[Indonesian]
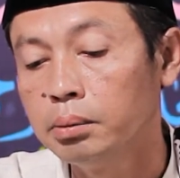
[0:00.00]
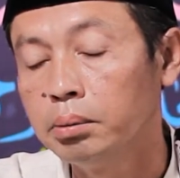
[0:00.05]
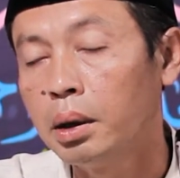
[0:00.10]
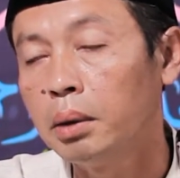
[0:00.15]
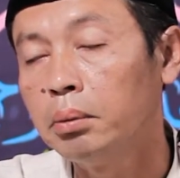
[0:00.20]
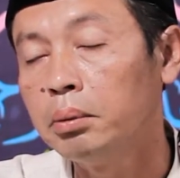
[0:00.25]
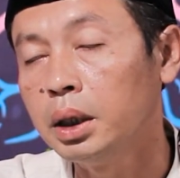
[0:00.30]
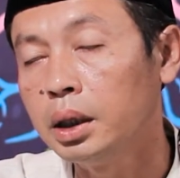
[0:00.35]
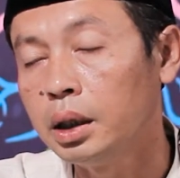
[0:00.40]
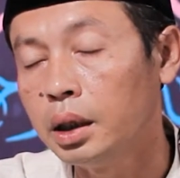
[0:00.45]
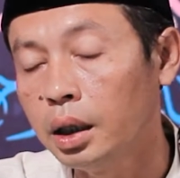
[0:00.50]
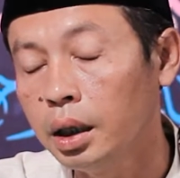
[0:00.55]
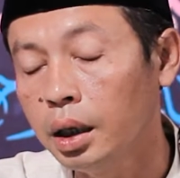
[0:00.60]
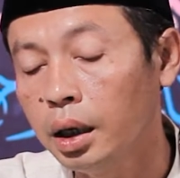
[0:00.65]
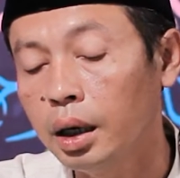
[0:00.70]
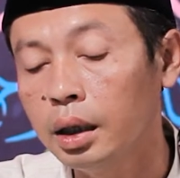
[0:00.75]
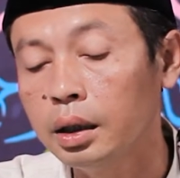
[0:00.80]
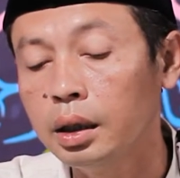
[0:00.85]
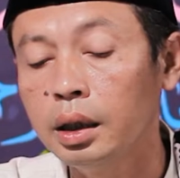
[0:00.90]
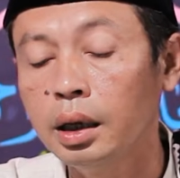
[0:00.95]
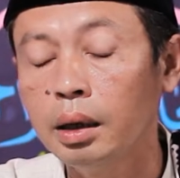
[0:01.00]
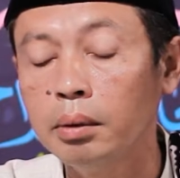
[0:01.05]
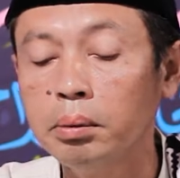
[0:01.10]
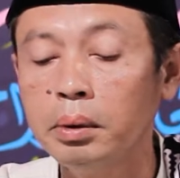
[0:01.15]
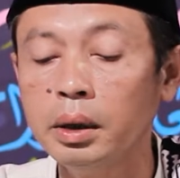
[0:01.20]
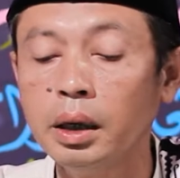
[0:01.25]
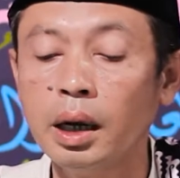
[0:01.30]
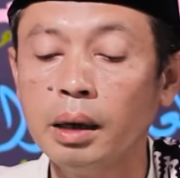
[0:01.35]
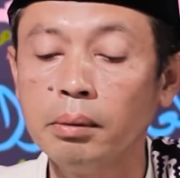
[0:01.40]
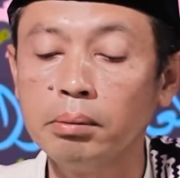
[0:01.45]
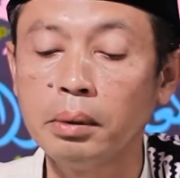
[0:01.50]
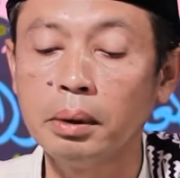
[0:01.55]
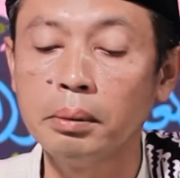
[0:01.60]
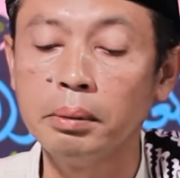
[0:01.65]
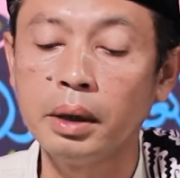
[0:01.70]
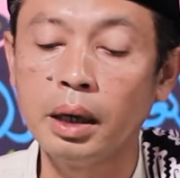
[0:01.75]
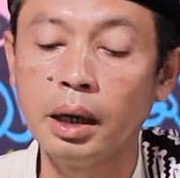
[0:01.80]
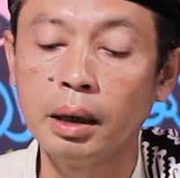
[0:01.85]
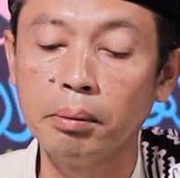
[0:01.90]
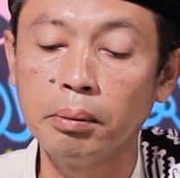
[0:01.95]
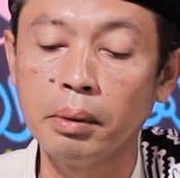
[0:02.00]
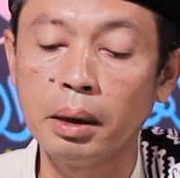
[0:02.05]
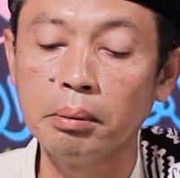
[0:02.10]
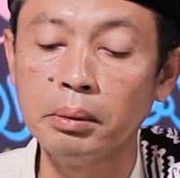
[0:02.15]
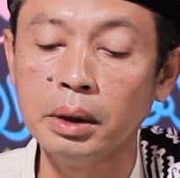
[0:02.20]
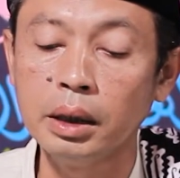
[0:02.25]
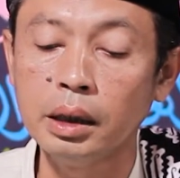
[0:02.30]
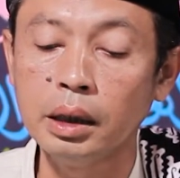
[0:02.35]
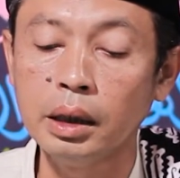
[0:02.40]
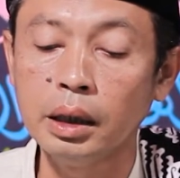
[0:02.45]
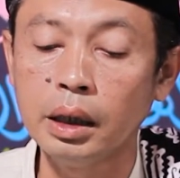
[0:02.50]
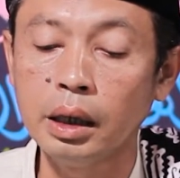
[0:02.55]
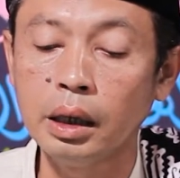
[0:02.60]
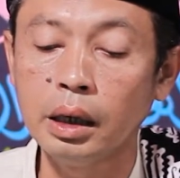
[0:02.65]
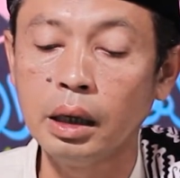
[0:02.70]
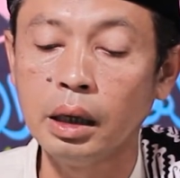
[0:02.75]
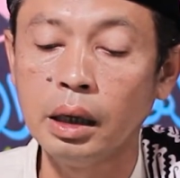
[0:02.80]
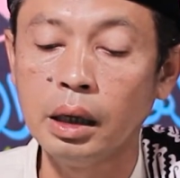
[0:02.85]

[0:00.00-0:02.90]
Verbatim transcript: pamikir na tina pirang-pirang pamikir